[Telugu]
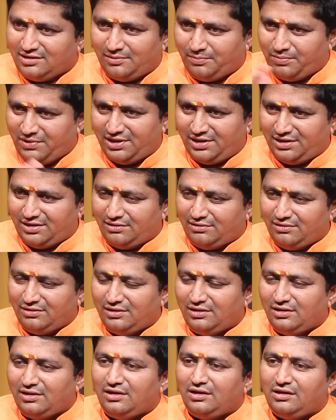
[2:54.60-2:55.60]
తప్పలేదు
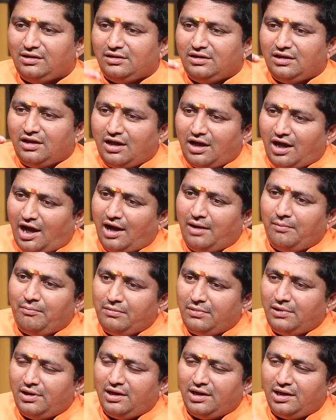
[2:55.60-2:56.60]
ఆ
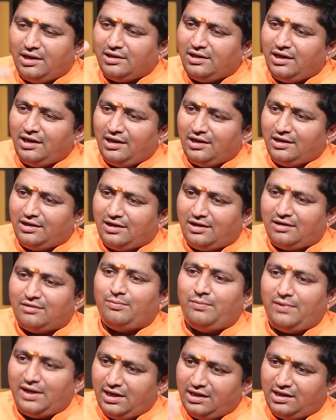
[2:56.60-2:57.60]
అమ్మాయి నాకు
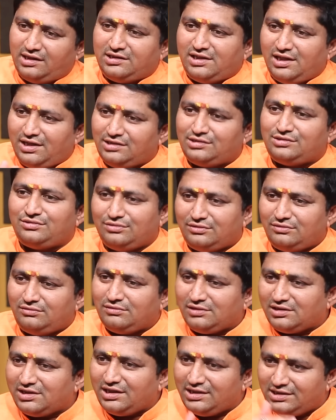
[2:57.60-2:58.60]
బాగా తెలుసు
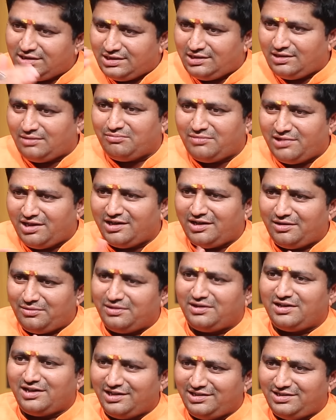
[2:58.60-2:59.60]
తెలిసిన అమ్మాయి
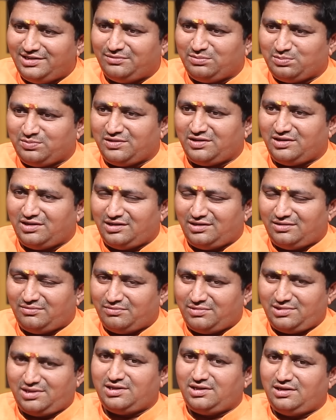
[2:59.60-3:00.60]
కాబట్టి నేను చెప్తున్నాను
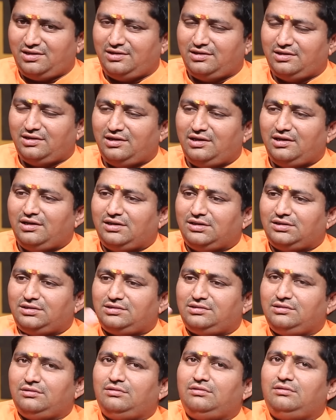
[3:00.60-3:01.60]
అనమాట సో